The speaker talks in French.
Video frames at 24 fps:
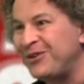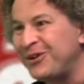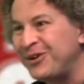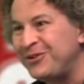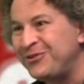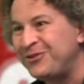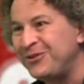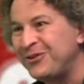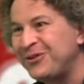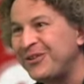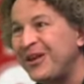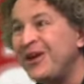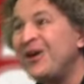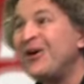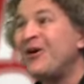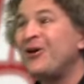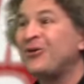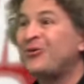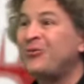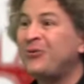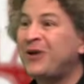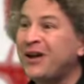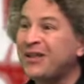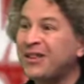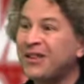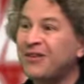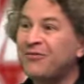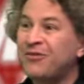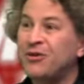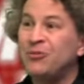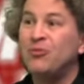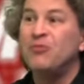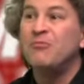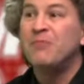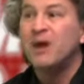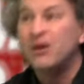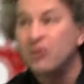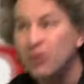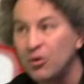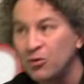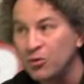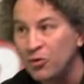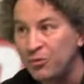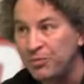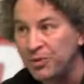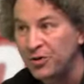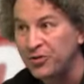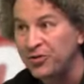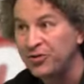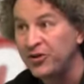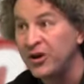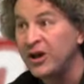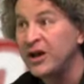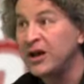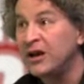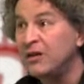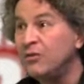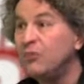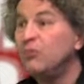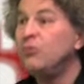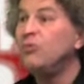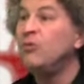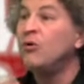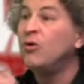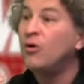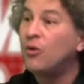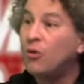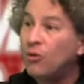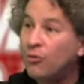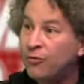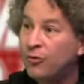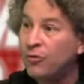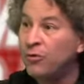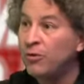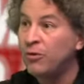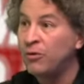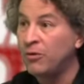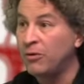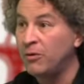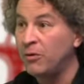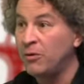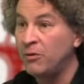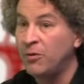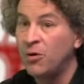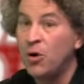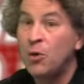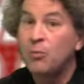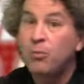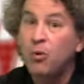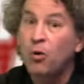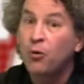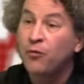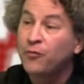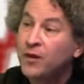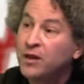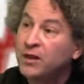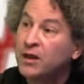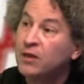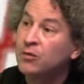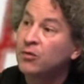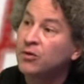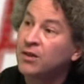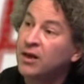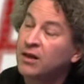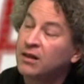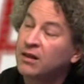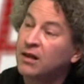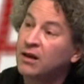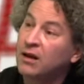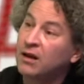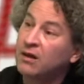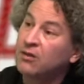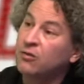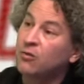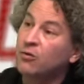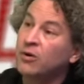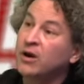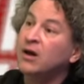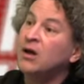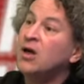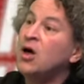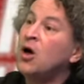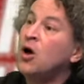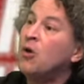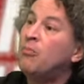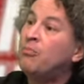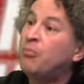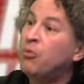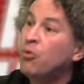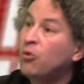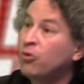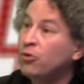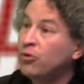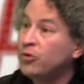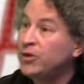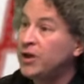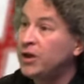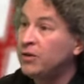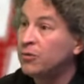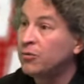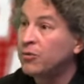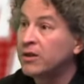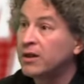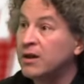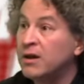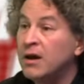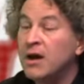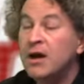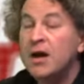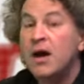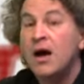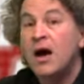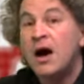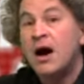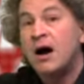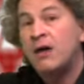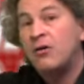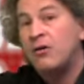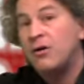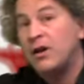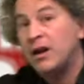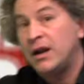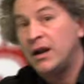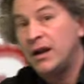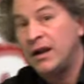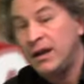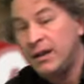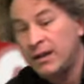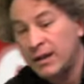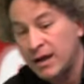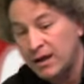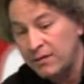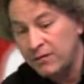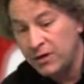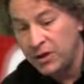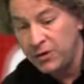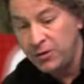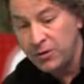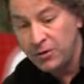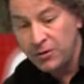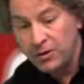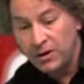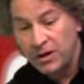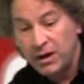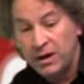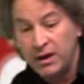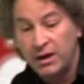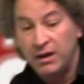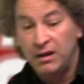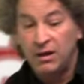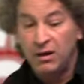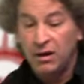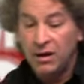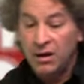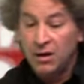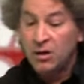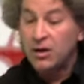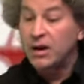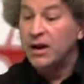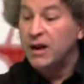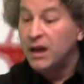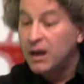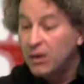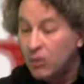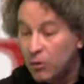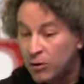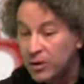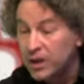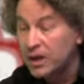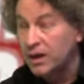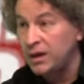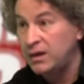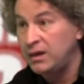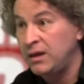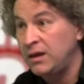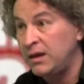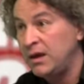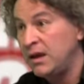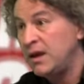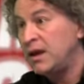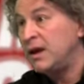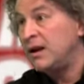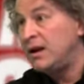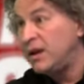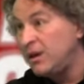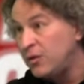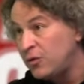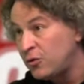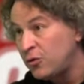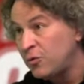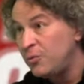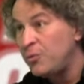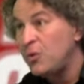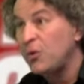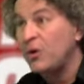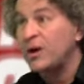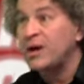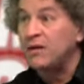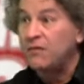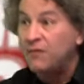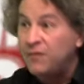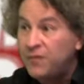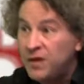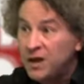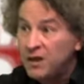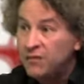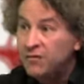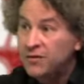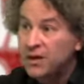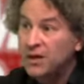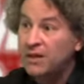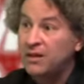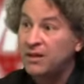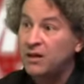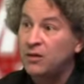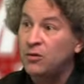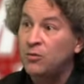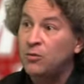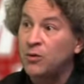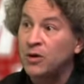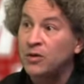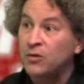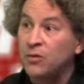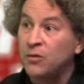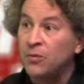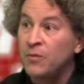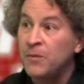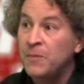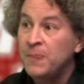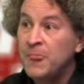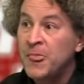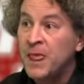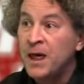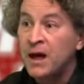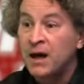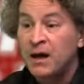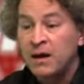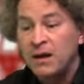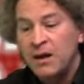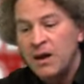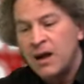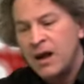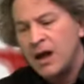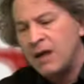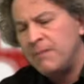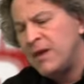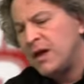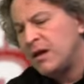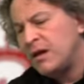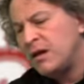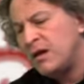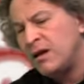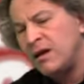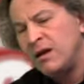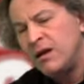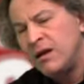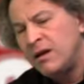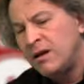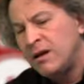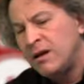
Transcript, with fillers: dans les urnes. En tout cas, ça fait du mal dans nos poches. Et nous, on veut profiter de cette élection-là pour le dénoncer. Alors, les travailleurs qui les retraités, les chômeurs qui vivent cette situation, hein, eh bien,